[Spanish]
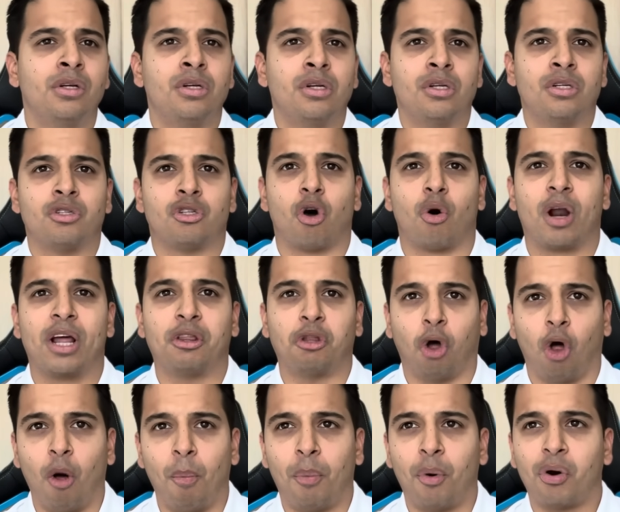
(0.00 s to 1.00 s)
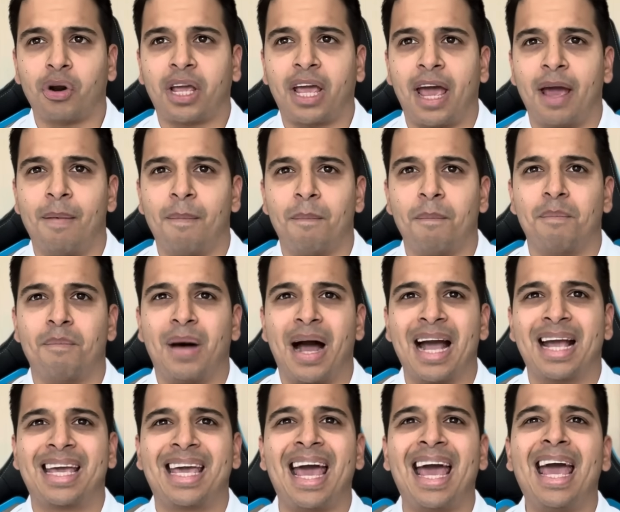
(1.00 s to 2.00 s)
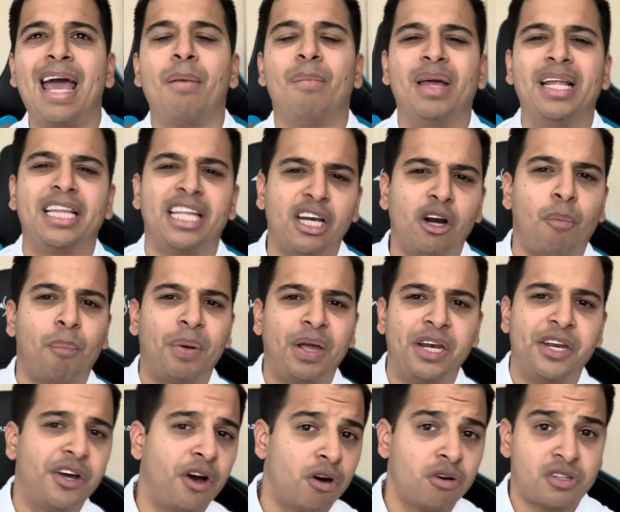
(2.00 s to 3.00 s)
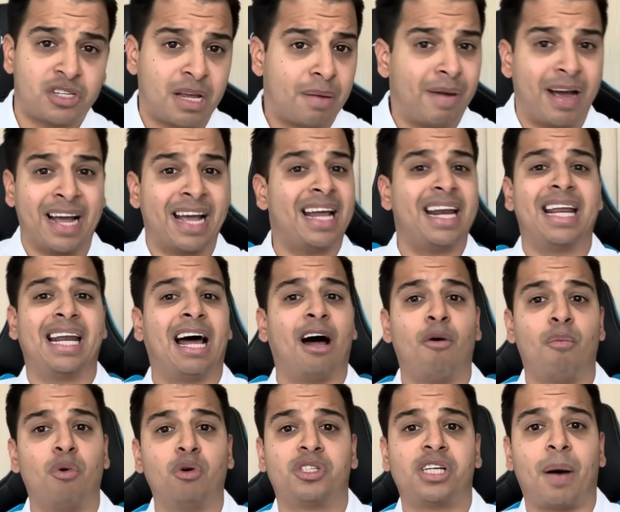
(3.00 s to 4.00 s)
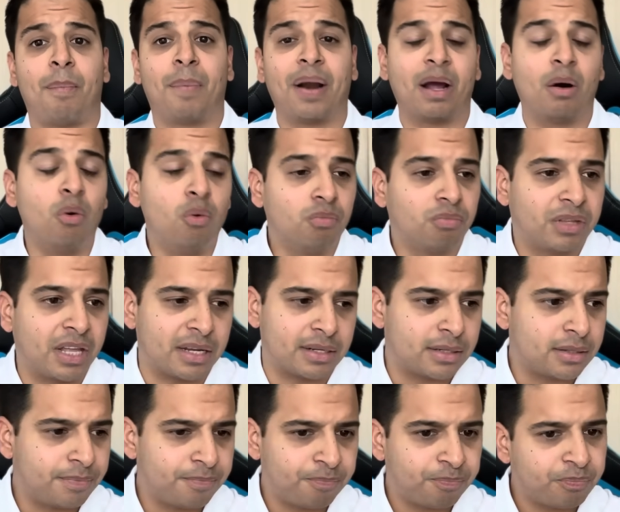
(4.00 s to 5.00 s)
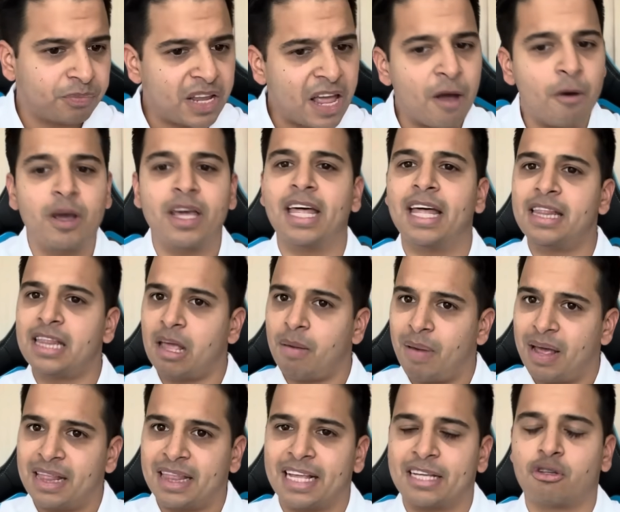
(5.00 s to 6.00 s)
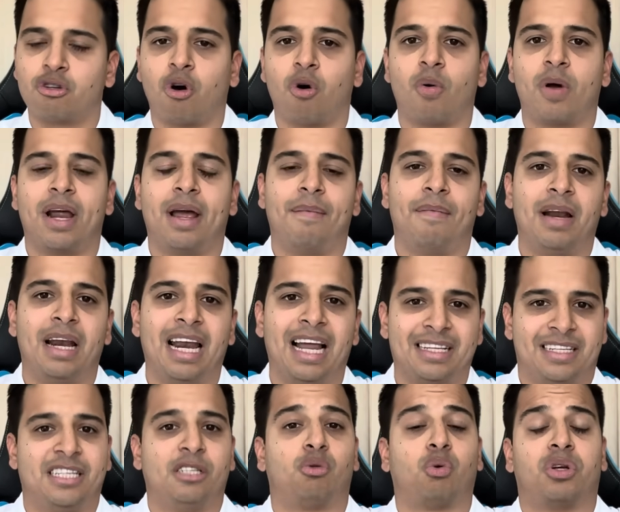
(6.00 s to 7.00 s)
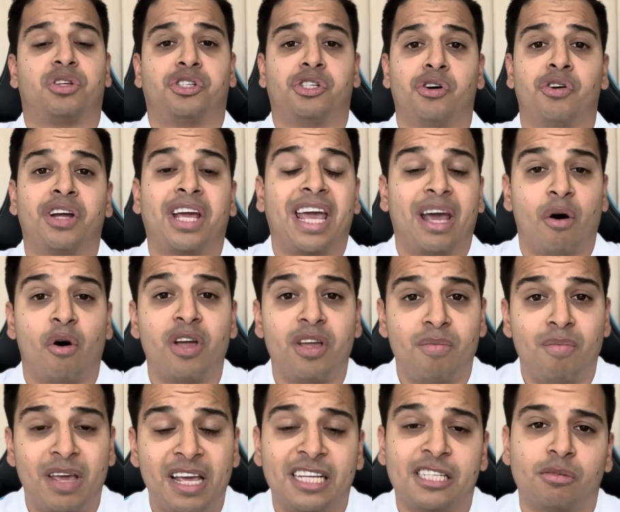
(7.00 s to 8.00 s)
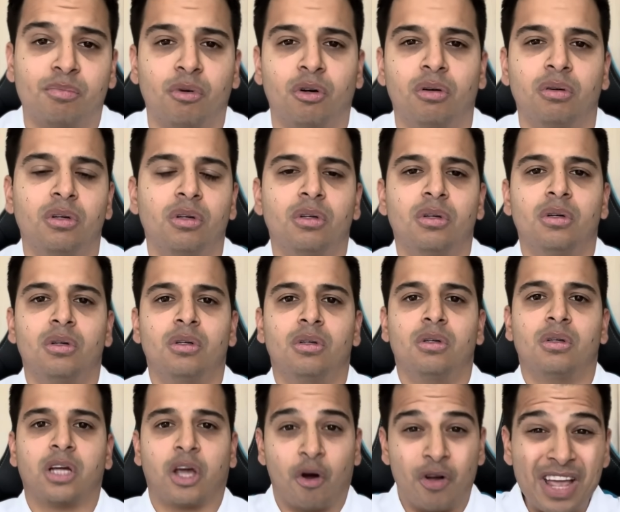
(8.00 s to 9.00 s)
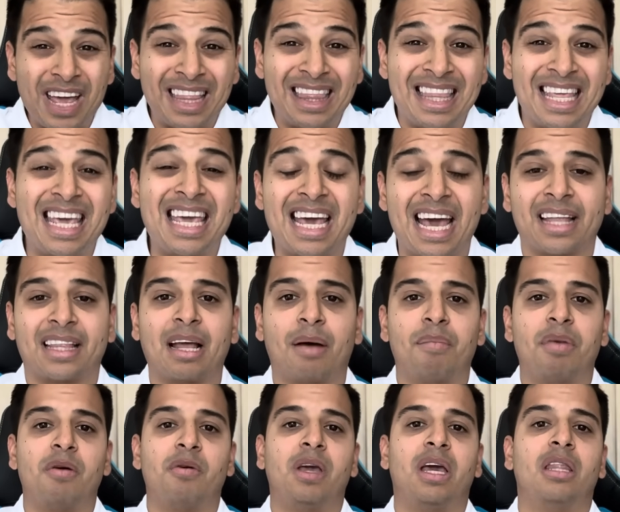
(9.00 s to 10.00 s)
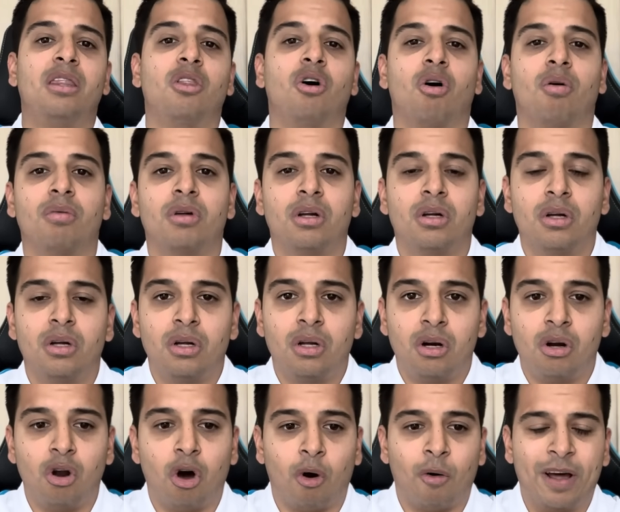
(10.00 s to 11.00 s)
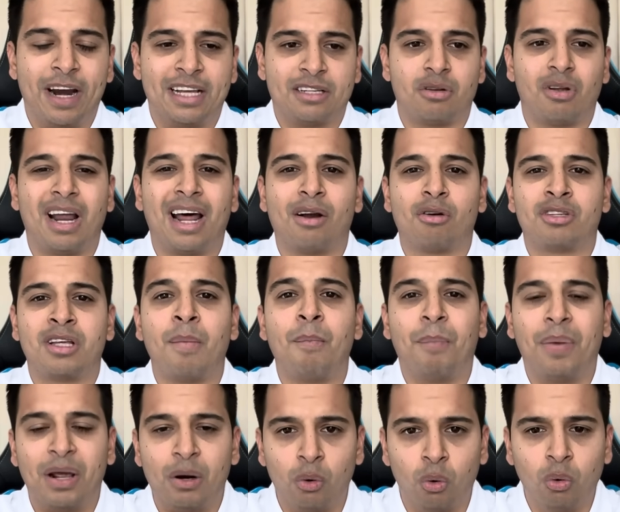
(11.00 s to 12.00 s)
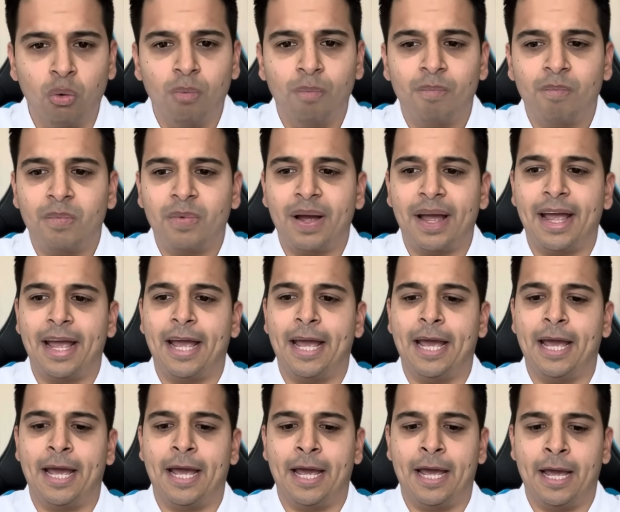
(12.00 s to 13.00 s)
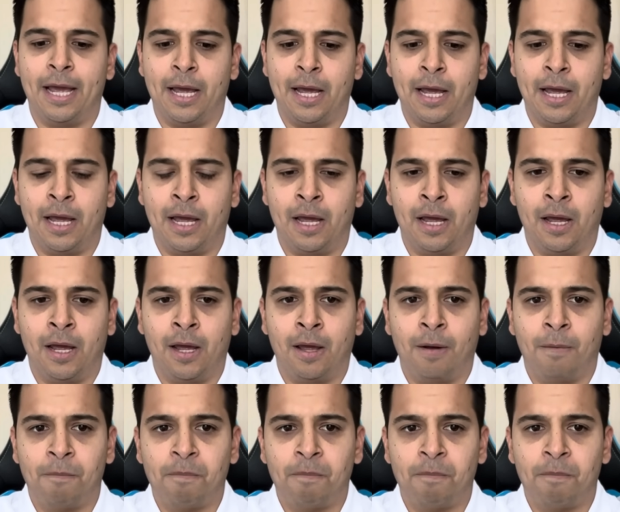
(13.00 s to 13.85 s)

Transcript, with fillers: Sobre todo porque más que emitir opinión, se me han generado muchas preguntas evidentemente sobre la situación que hoy mismo, que hoy en día están viviendo los venezolanos en Perú. Eh,